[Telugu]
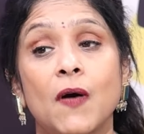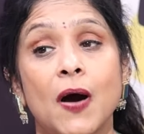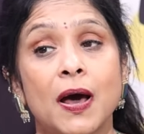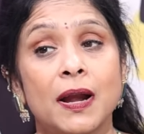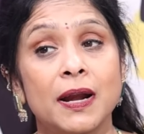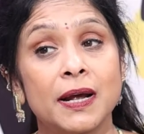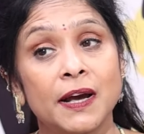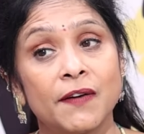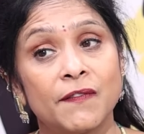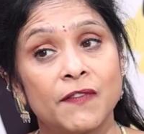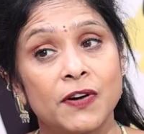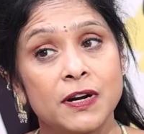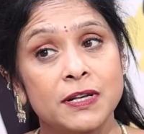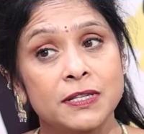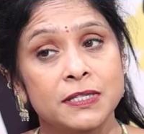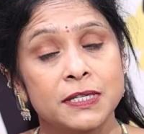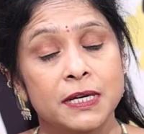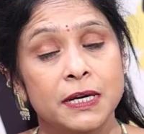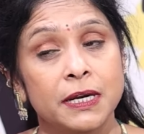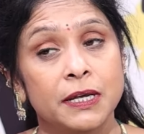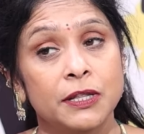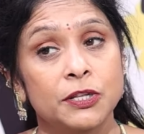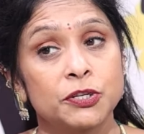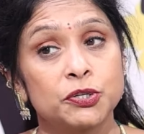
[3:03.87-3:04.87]
వార్నింగ్ ఇవ్వడం
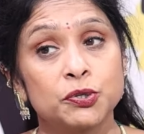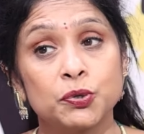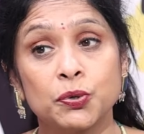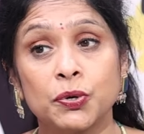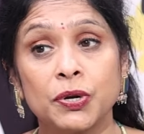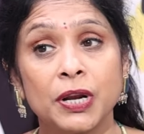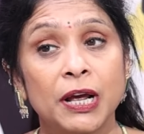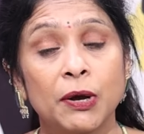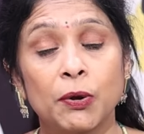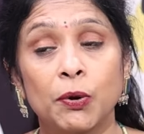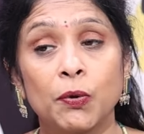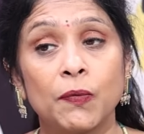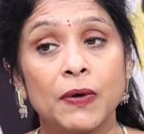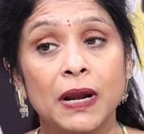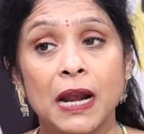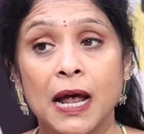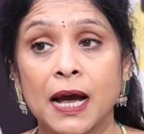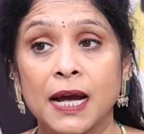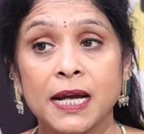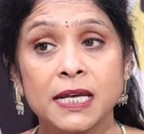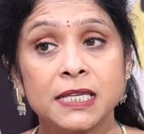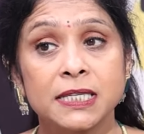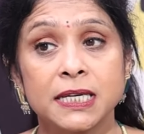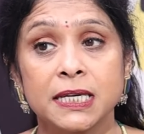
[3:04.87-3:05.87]
జరిగింది చూడు నీకు నువ్వు
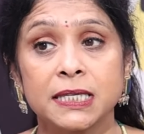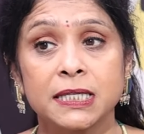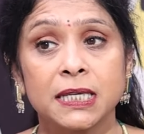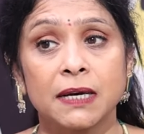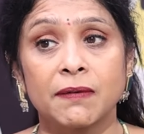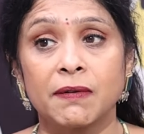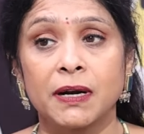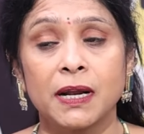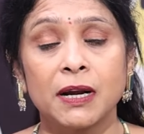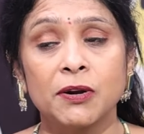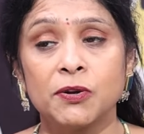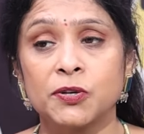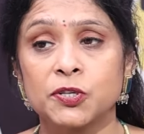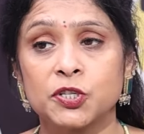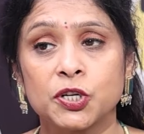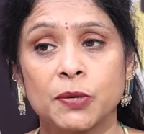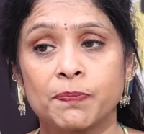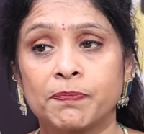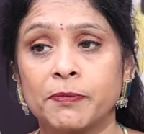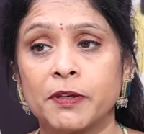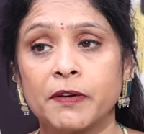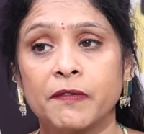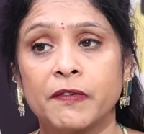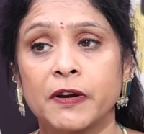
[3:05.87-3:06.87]
ఇలాగే చేసావంటే నువ్వు
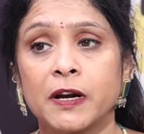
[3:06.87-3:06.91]
చెప్తే